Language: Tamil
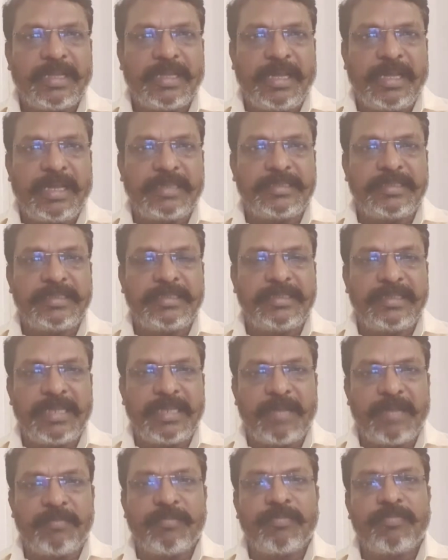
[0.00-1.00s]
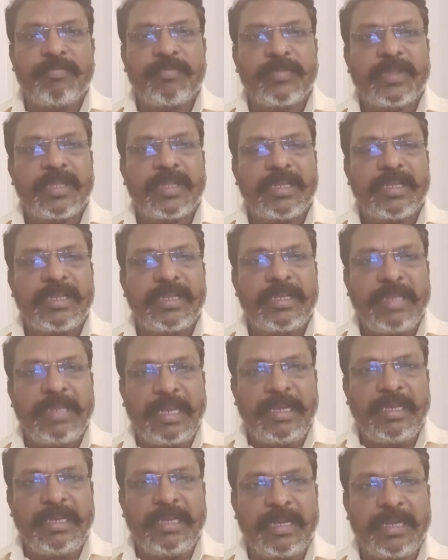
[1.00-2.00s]
அரசுக்கு நாம்
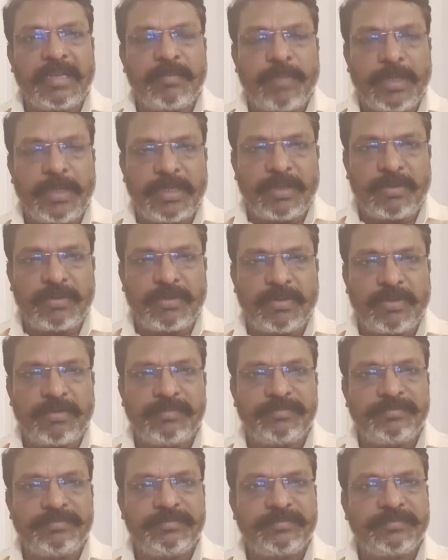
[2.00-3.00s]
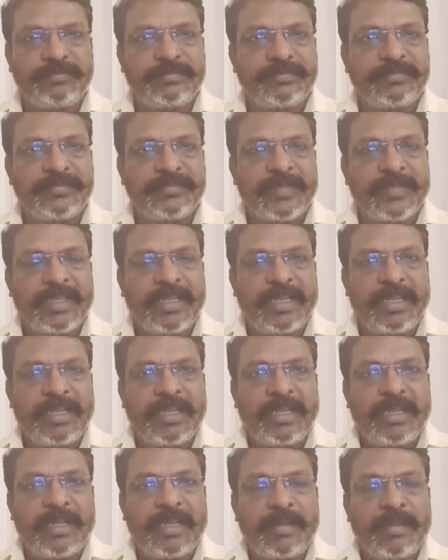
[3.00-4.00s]
நன்றி கடன் பட்டிருக்கிறோம்
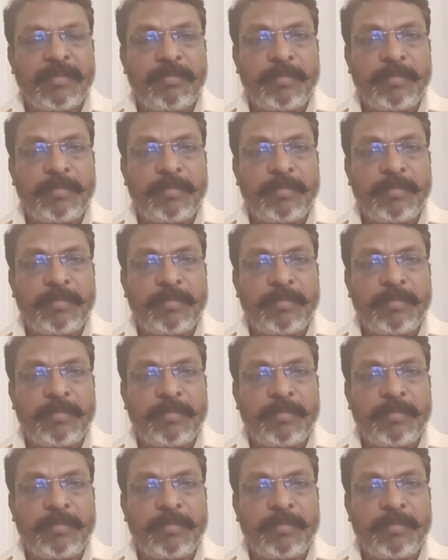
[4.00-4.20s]
பிற